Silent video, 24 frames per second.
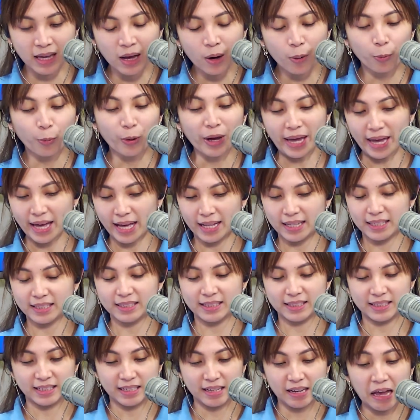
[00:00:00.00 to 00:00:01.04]

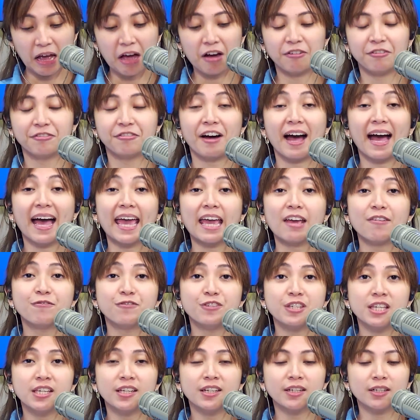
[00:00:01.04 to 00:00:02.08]
Well, five
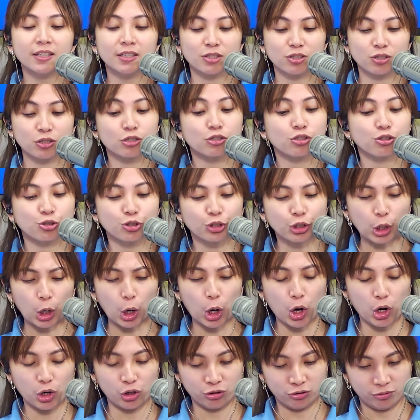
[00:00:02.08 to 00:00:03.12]
years
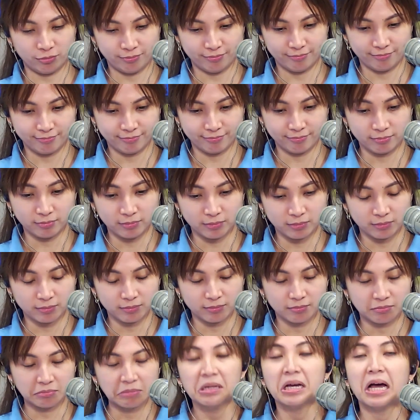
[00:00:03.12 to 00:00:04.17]
strong.
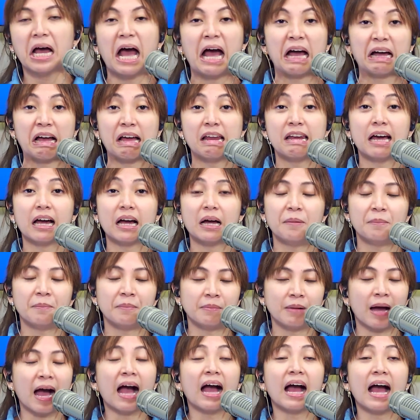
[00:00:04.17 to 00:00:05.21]
Akala, kami,
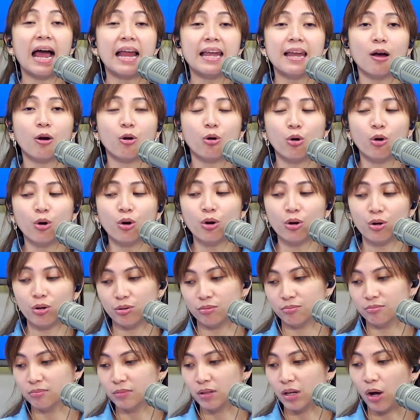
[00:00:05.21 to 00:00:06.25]
akala ko
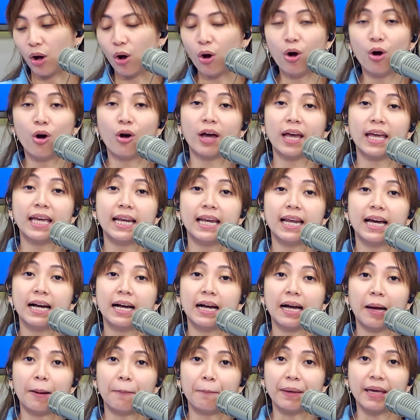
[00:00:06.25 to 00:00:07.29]
okay lang
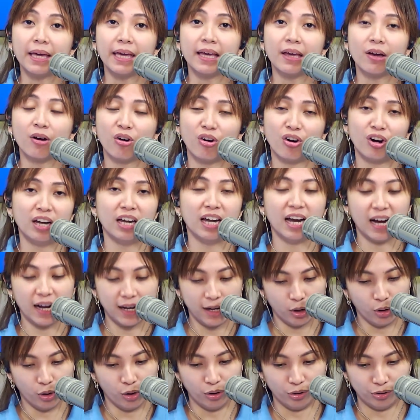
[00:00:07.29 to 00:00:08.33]
kami all
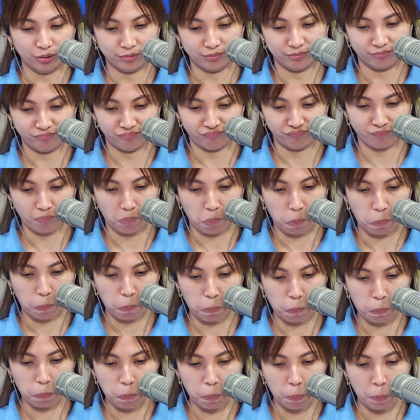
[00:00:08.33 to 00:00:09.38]
along.
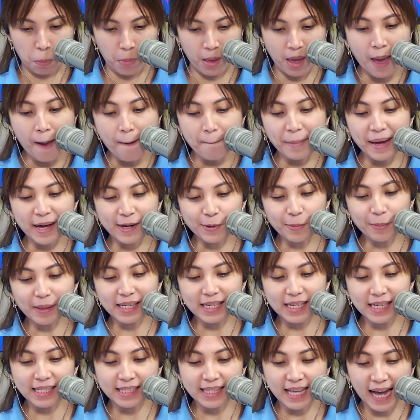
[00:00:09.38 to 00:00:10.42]
Pero
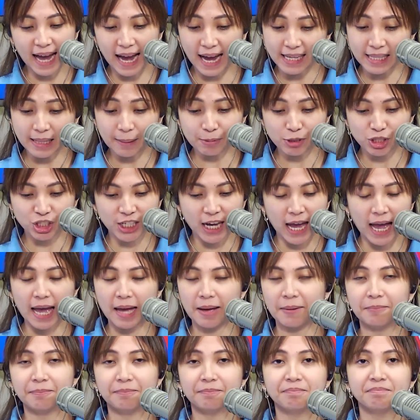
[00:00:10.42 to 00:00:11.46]
may hinahanap
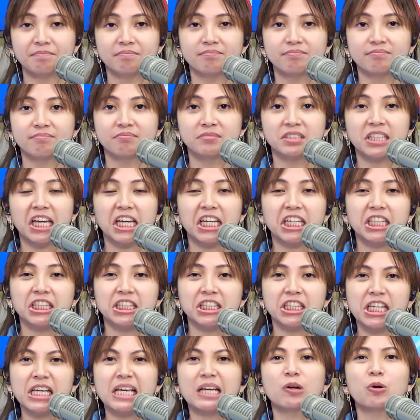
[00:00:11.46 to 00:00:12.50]
siya na
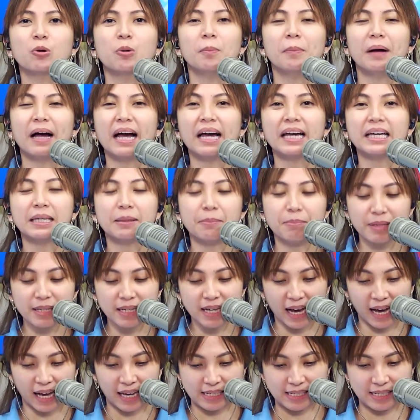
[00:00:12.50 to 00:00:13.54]
hindi ko
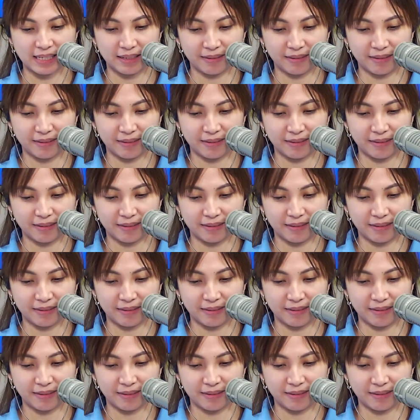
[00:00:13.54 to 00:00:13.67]
maibigay.